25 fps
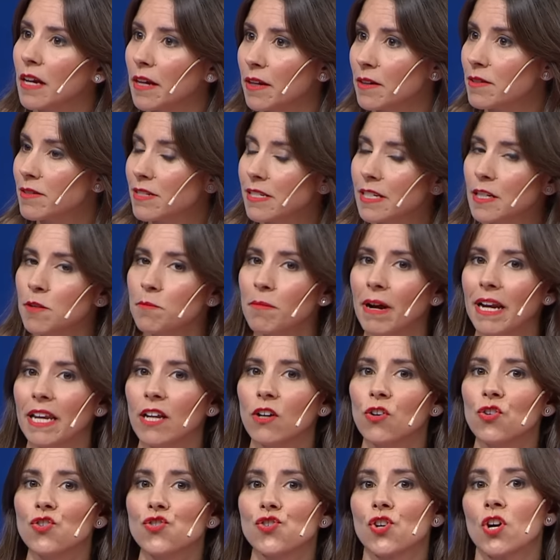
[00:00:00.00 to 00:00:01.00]
Eh, sin ir más
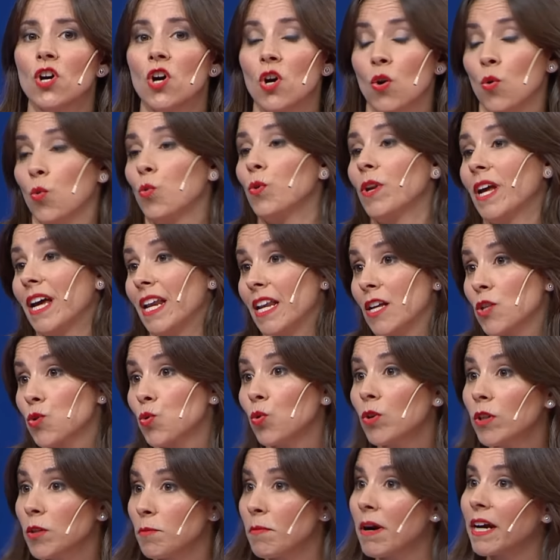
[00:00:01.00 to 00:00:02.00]
lejos, una de las
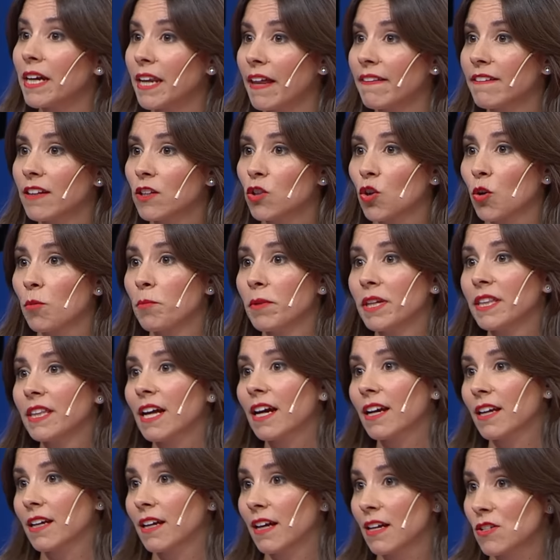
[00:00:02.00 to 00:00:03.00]
últimas grandes
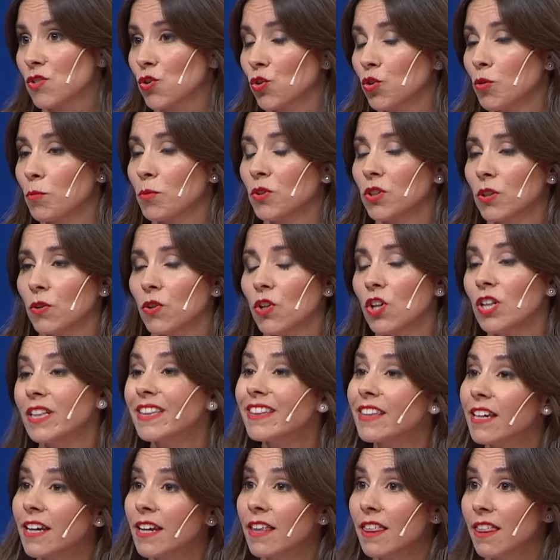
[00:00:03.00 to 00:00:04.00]
tormentas que azotó Montevideo el
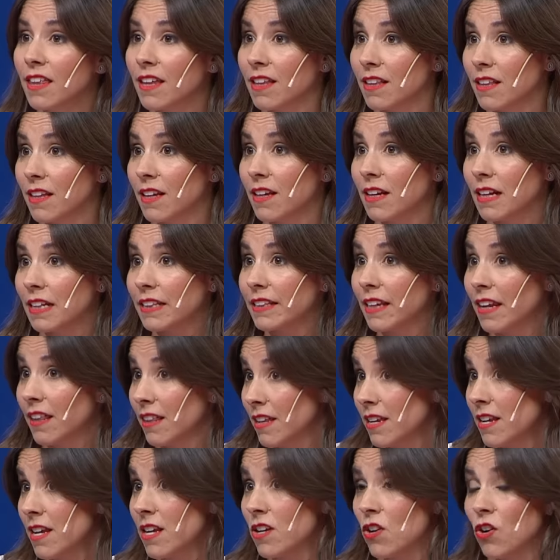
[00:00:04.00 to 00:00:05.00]
3 de, el 3 de
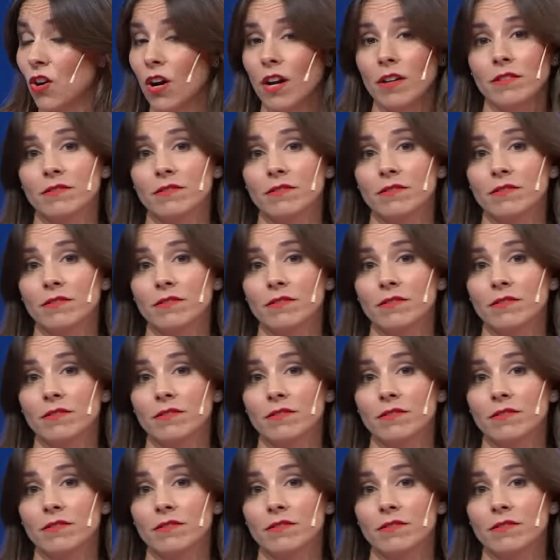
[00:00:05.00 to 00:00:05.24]
enero,